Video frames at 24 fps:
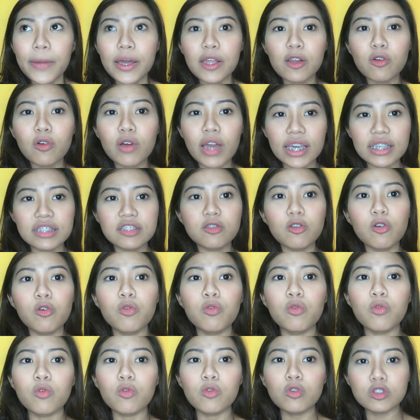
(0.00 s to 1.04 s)
Pero guys,
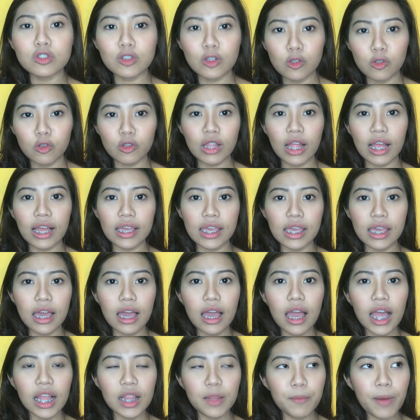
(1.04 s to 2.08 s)
kung gusto niyo ng
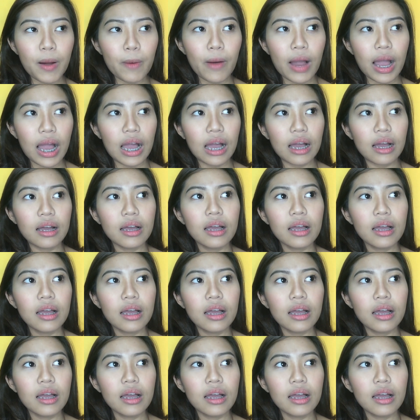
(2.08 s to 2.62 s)
halimbawa